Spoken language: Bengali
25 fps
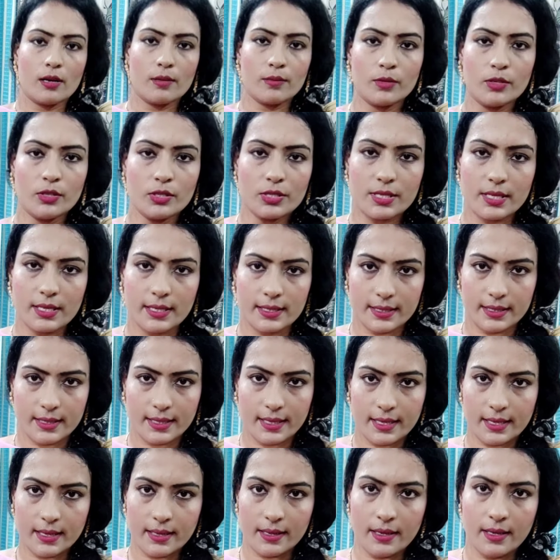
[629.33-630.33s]
অলমোস্ট এই যে
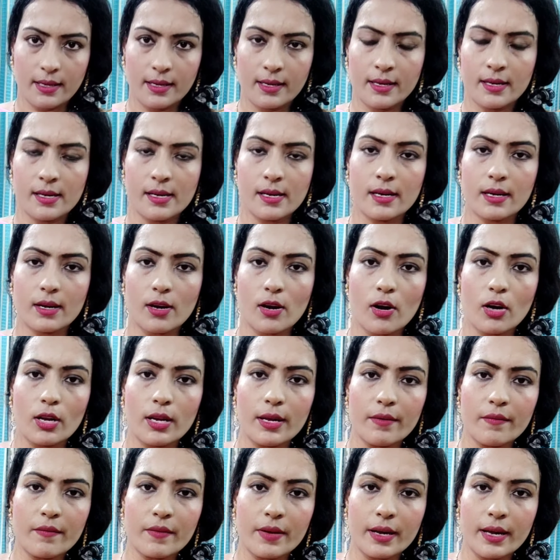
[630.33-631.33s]
দেখেন
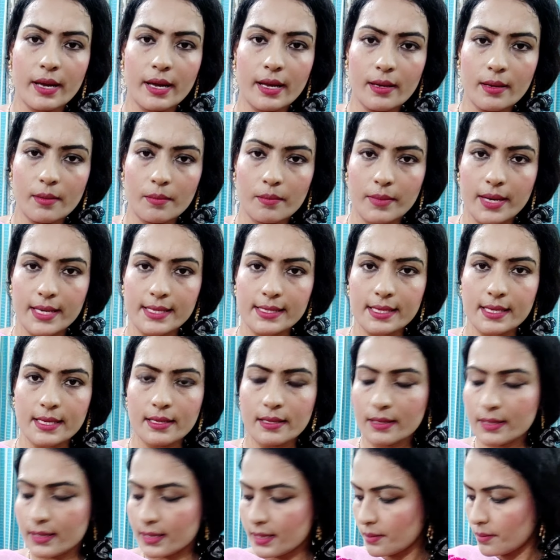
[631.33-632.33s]
অলিভ গ্রিন
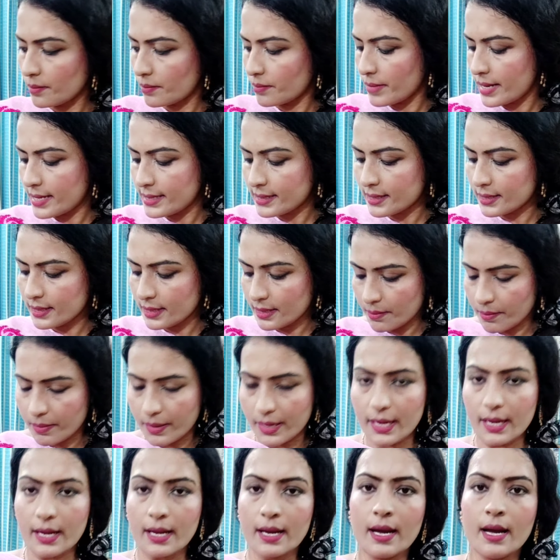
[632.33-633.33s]
ম্যাজেন্টা ম্যাজেন্টা
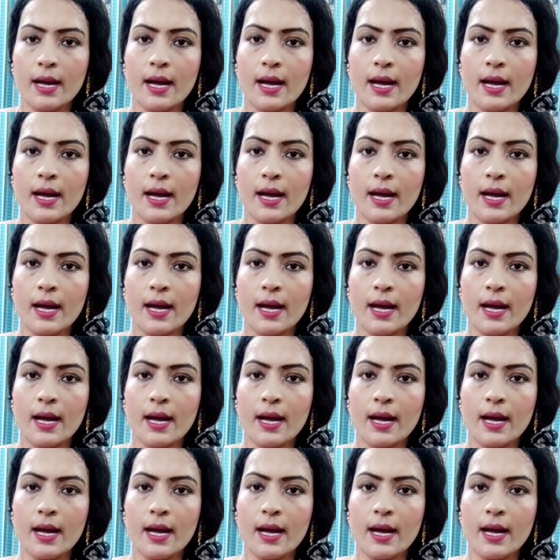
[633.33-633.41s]
পি